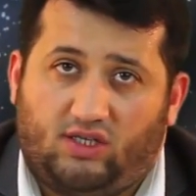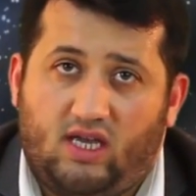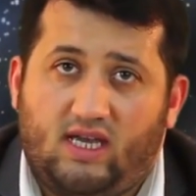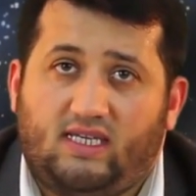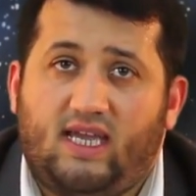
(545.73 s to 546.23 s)

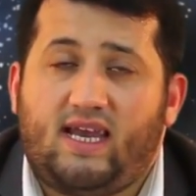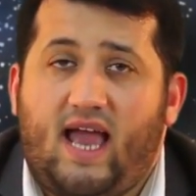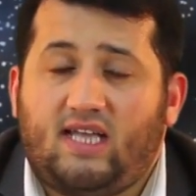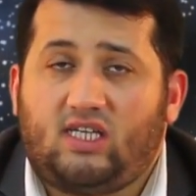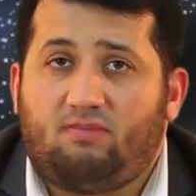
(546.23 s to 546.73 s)
Если
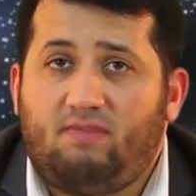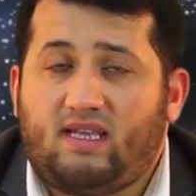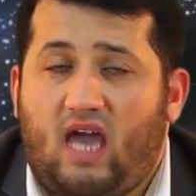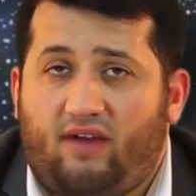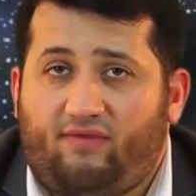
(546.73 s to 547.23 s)
после
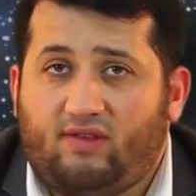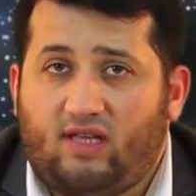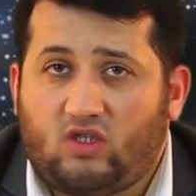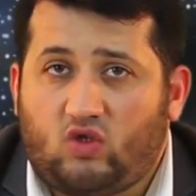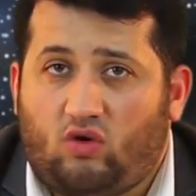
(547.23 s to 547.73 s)
«мед»
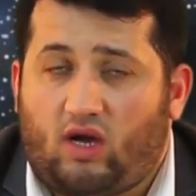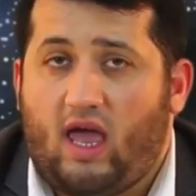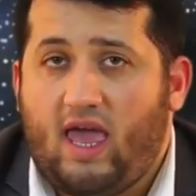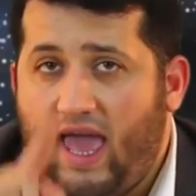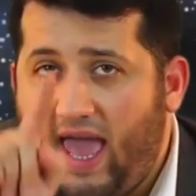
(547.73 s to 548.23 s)
будет идти
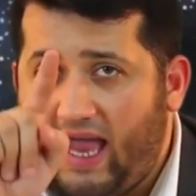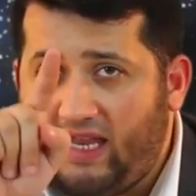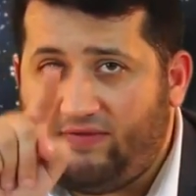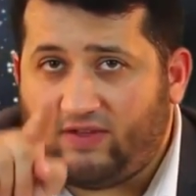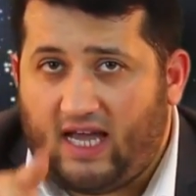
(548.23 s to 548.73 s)
«алиф»
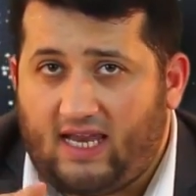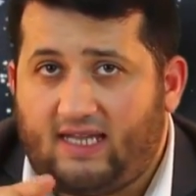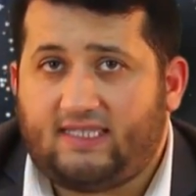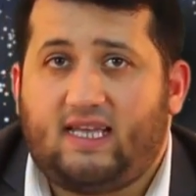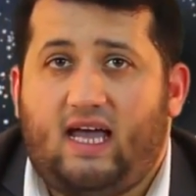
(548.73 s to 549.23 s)
и
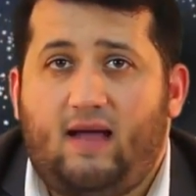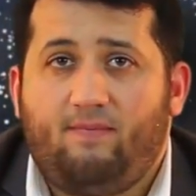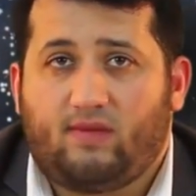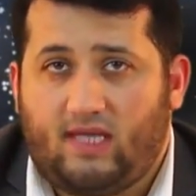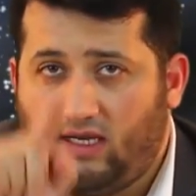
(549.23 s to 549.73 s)
сверху
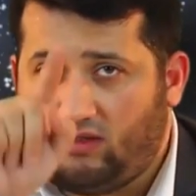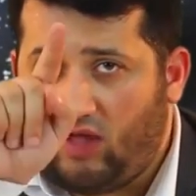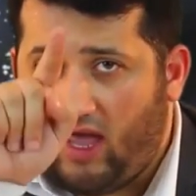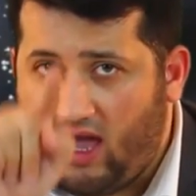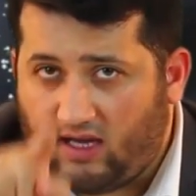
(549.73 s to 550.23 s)
«хамза»,
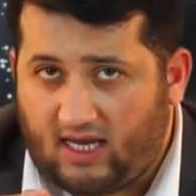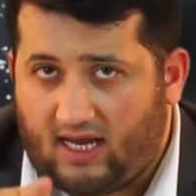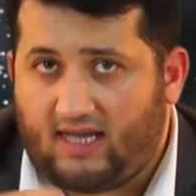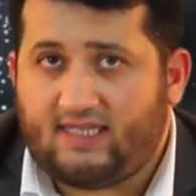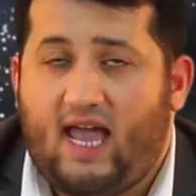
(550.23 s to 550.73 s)
то
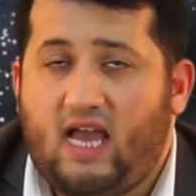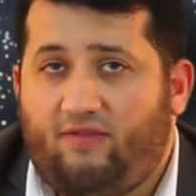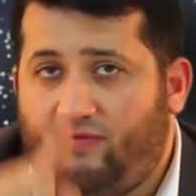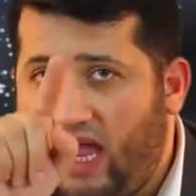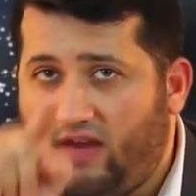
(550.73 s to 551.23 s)
тогда
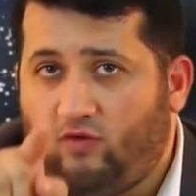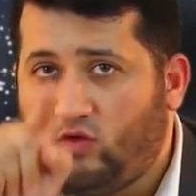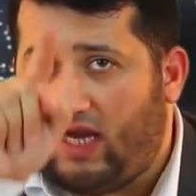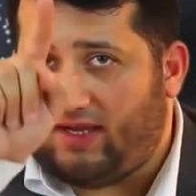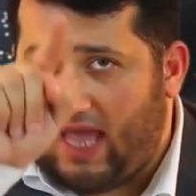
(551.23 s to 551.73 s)
это
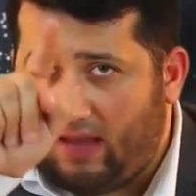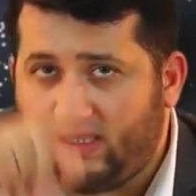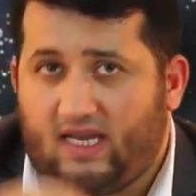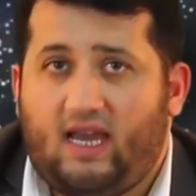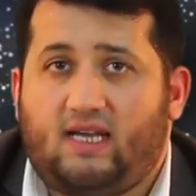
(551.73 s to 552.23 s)
будет
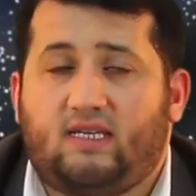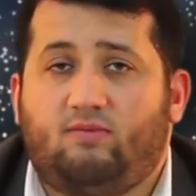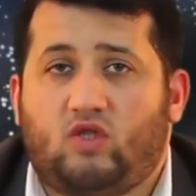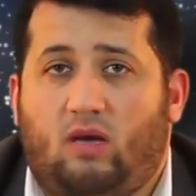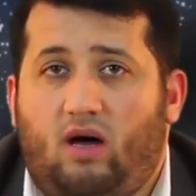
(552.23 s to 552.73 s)
«меддуль
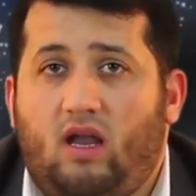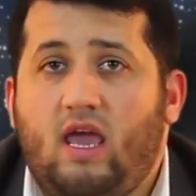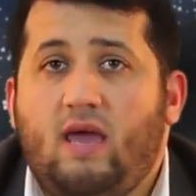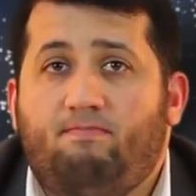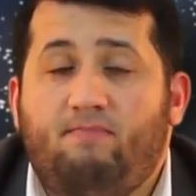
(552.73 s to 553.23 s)
мунфасль».